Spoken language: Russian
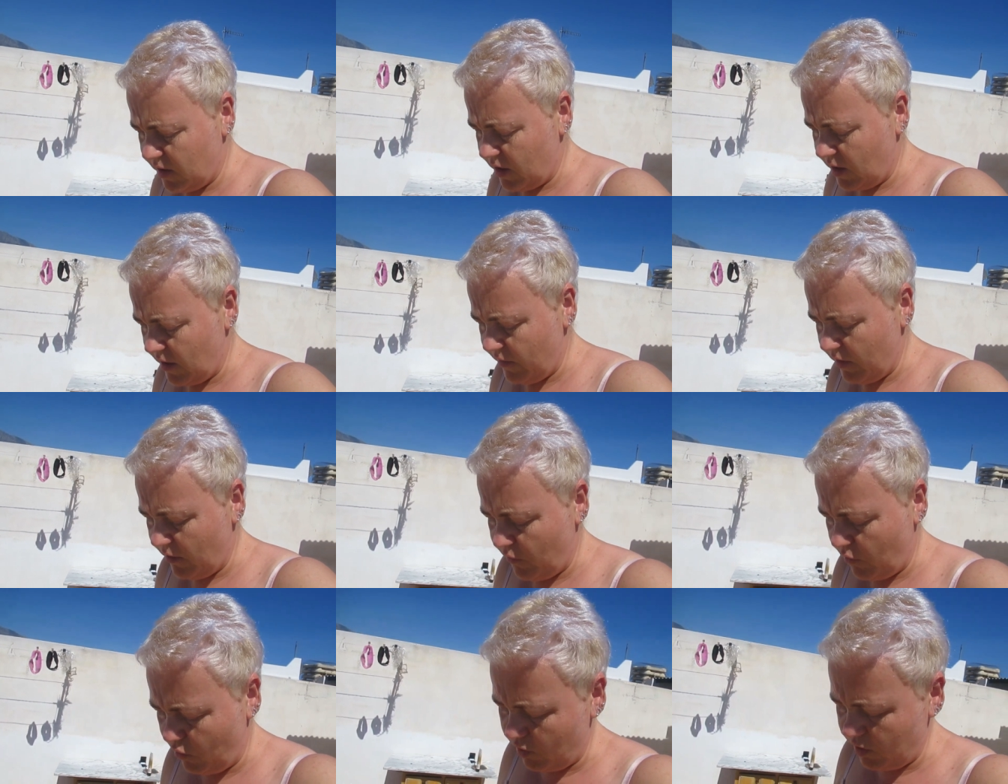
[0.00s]
человек
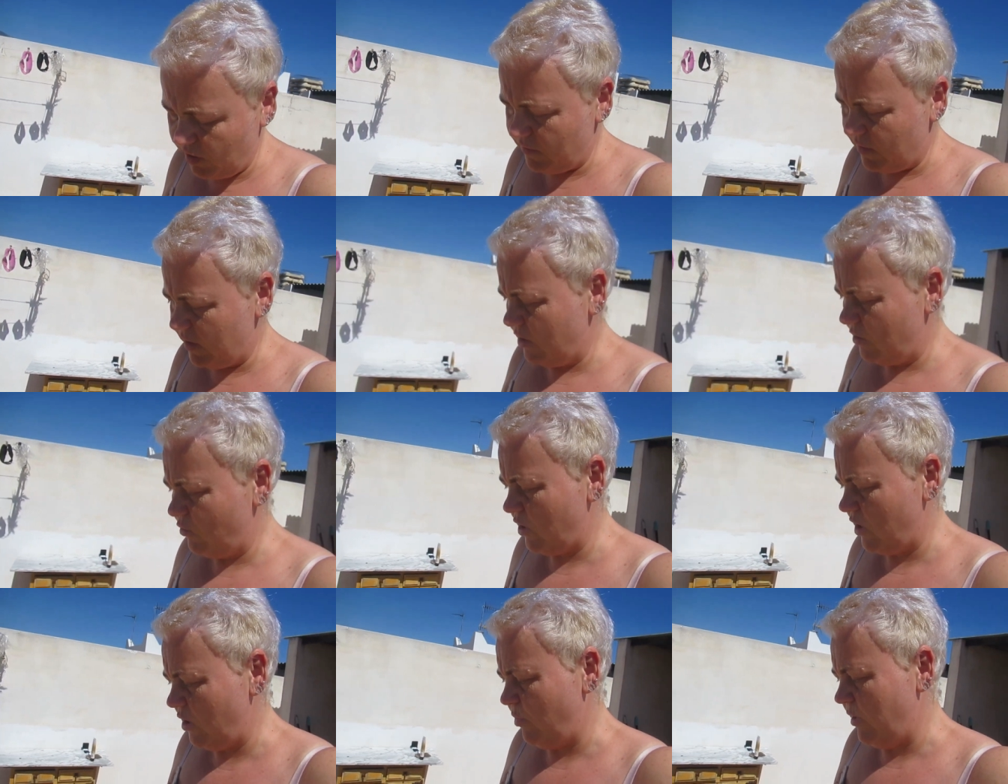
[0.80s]
входят все
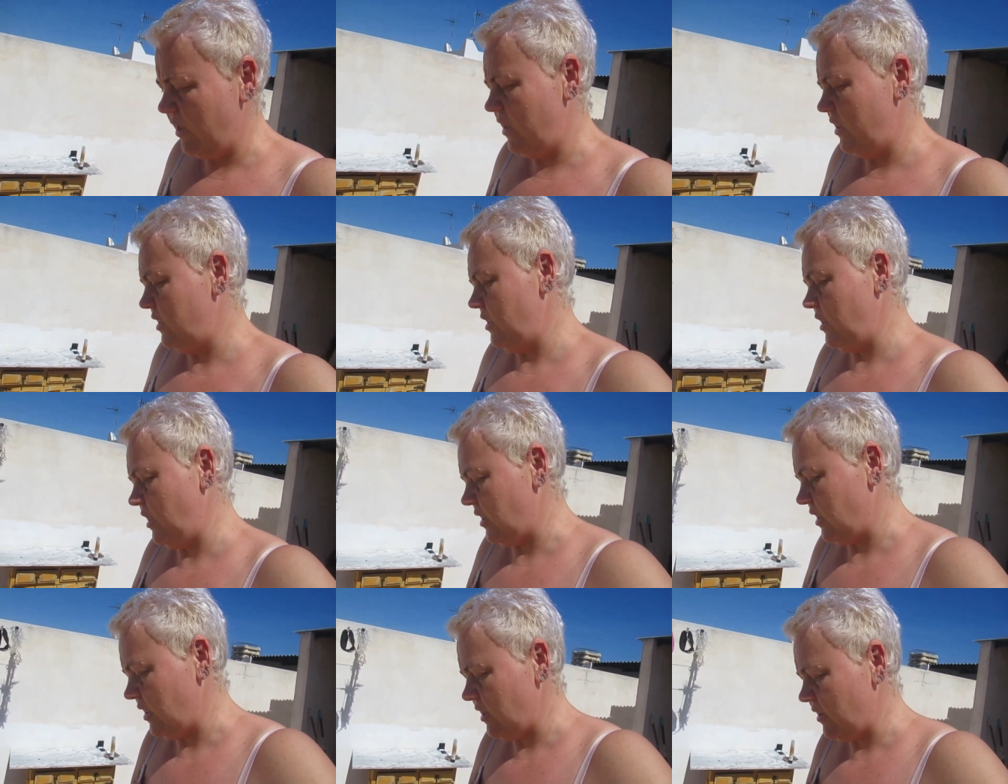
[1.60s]
другие болезни.
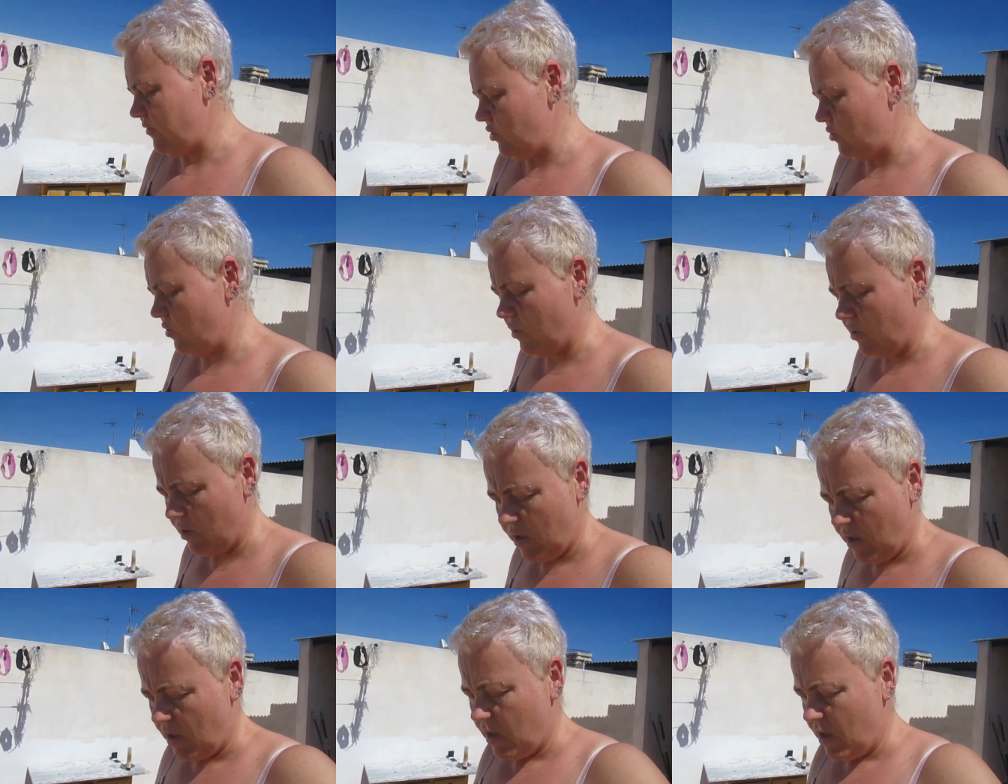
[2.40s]
Нет, это все
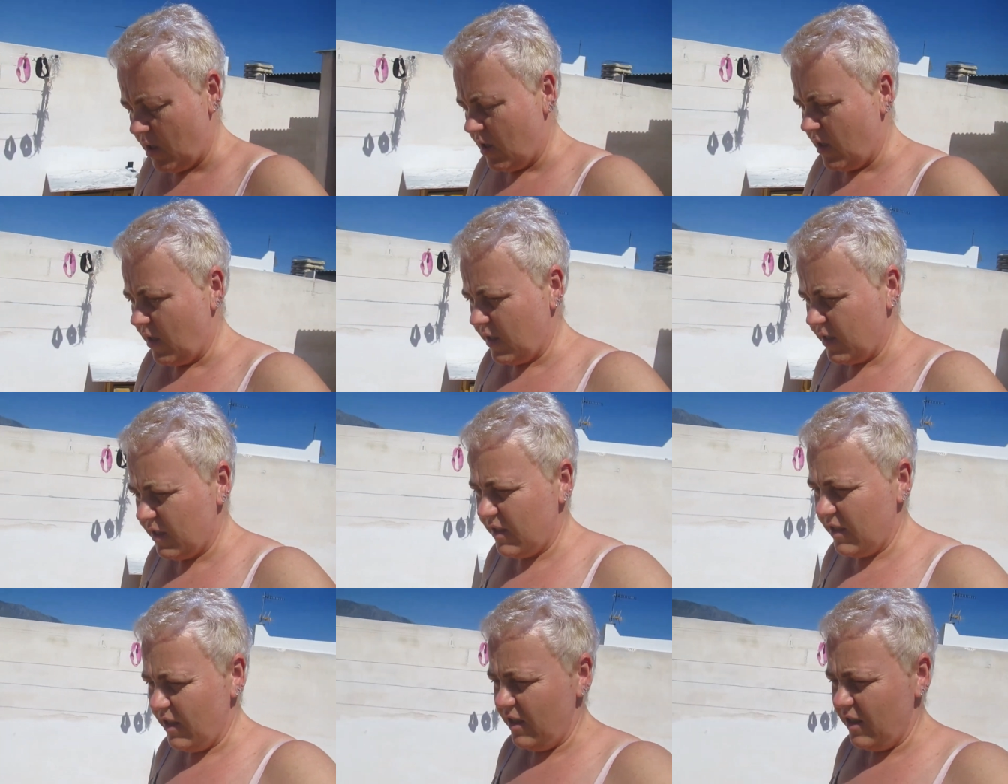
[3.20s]

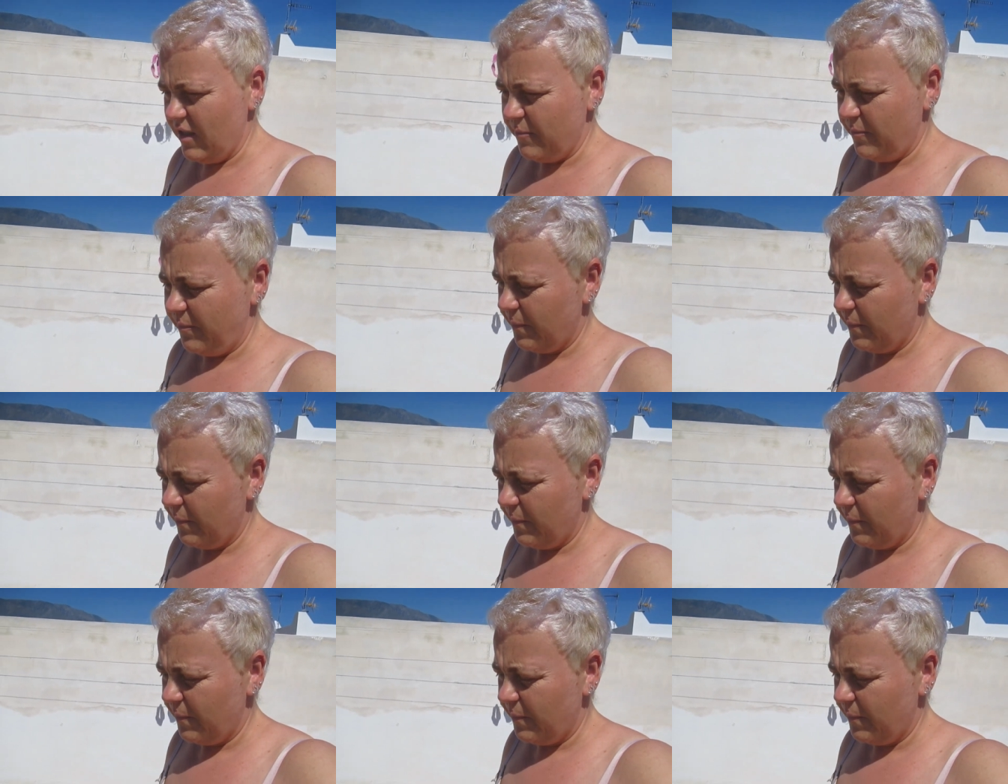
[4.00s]
раздельно.